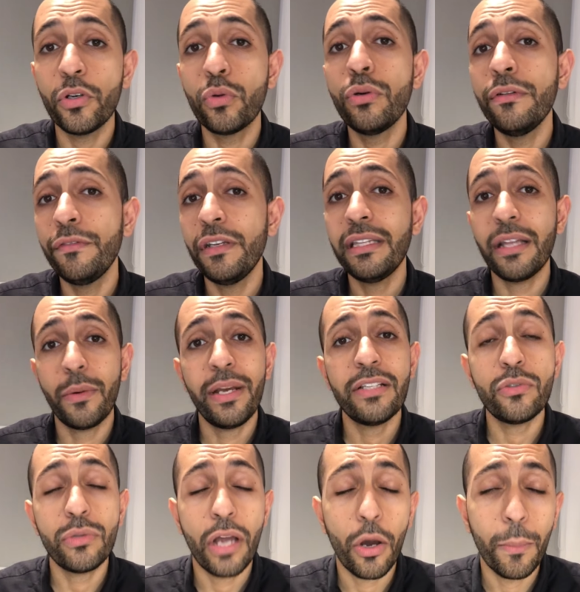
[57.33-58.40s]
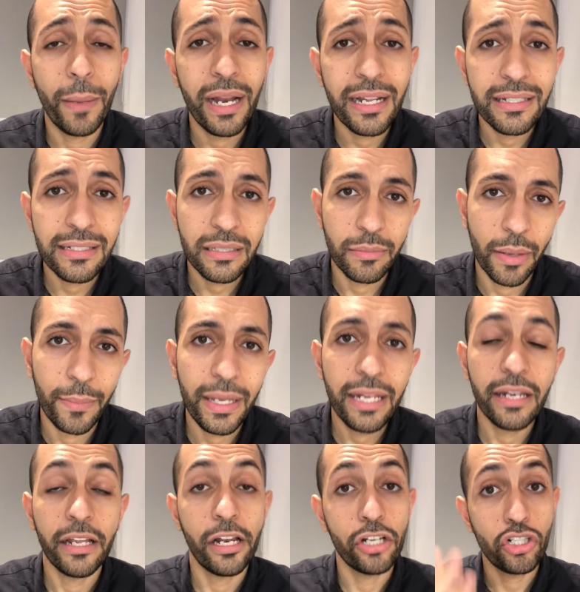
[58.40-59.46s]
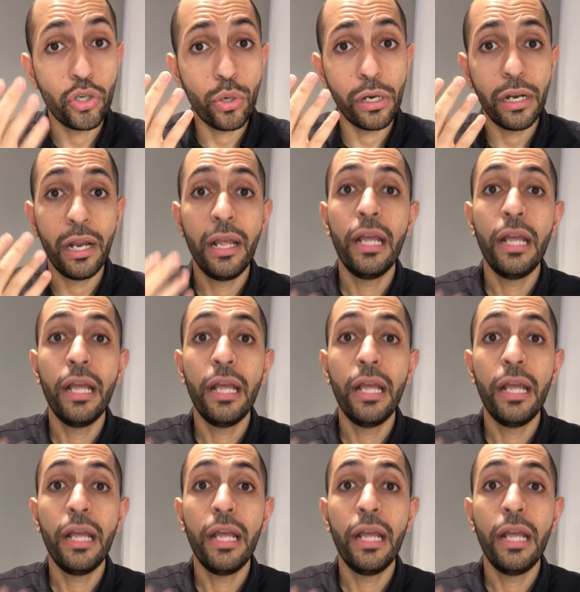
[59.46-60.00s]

يكون في توازن او بالانس ما بين الشغل